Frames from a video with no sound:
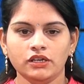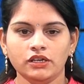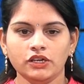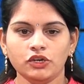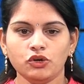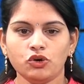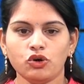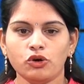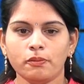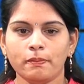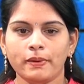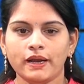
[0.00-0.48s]

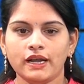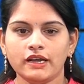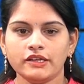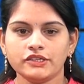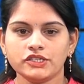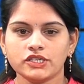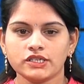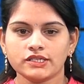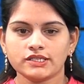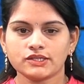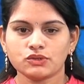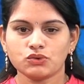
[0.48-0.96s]
ఇంకో పెళ్లి
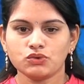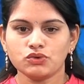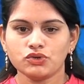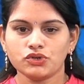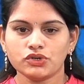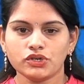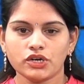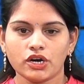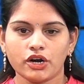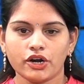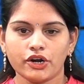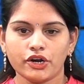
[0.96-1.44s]

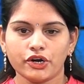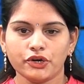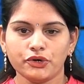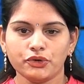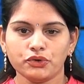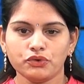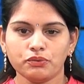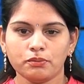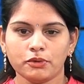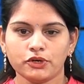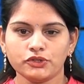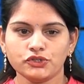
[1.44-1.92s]

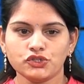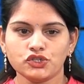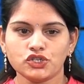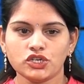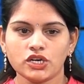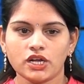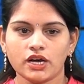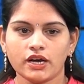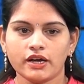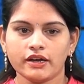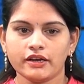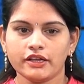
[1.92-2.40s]
చేసుకుంటున్నాడంటూ మంజుల